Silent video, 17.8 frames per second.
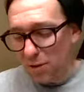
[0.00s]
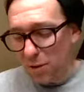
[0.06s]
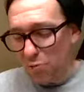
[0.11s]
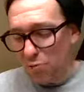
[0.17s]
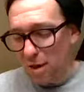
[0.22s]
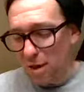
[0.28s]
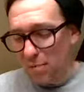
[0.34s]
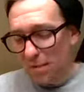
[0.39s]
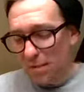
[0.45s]

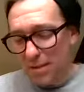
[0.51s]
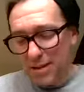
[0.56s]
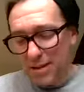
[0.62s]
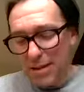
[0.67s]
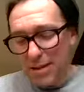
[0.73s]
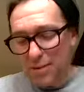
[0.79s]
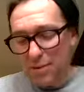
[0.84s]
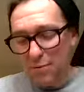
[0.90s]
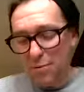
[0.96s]
wysuwał łeb
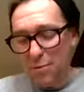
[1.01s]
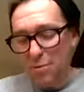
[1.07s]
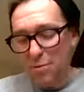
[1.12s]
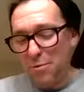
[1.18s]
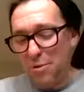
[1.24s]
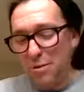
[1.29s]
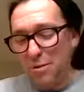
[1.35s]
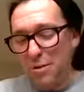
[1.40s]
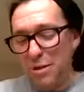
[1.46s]
z
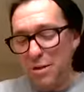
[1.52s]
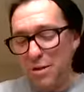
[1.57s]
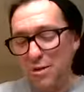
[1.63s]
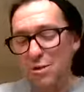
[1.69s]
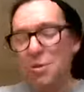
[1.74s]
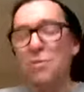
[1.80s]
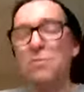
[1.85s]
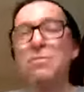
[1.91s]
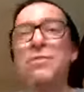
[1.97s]
saksofonu i
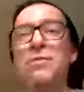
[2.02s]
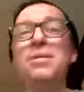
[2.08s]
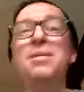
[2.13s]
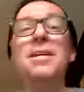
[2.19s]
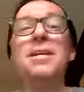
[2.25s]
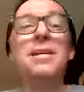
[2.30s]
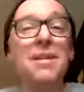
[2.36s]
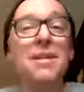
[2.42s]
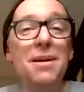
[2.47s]
ciężko
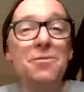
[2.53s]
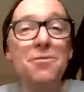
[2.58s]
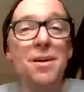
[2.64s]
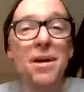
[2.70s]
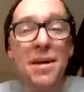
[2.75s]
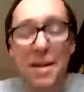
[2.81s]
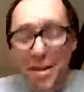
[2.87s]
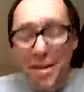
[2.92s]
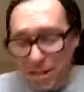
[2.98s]

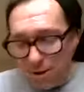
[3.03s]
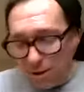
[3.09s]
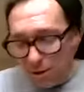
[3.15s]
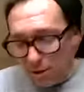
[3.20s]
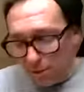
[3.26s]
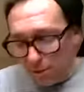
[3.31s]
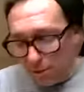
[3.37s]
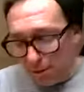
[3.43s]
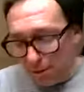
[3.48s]
wzdychał,
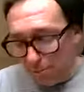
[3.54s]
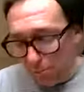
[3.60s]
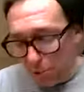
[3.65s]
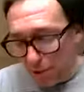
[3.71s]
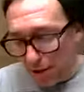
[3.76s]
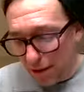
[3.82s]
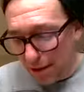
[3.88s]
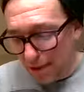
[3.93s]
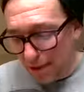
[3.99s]

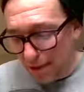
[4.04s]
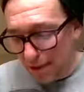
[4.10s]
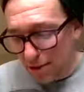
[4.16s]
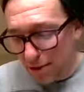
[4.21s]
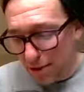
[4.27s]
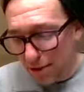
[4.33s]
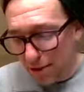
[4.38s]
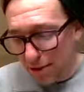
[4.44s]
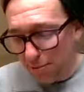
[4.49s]
żeby
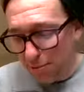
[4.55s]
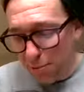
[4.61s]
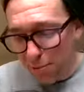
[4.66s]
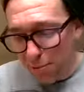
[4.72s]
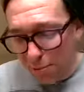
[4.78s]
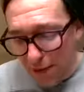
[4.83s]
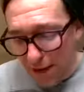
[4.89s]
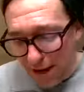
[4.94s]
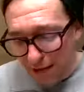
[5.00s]
pokazać, że jest
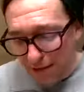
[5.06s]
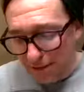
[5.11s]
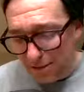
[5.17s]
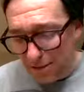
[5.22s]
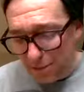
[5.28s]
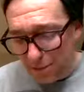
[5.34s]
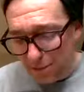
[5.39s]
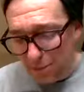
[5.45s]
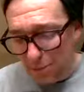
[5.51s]
mu
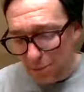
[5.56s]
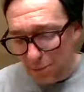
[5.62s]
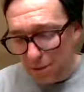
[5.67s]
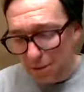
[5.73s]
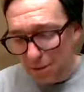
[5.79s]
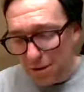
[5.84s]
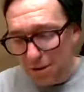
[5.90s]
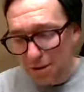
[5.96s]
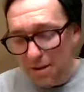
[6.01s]
bardzo
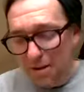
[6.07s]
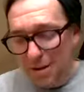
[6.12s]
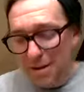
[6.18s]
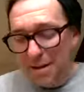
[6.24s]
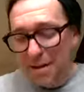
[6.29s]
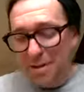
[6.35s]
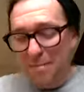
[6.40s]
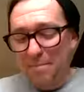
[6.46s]
smutno –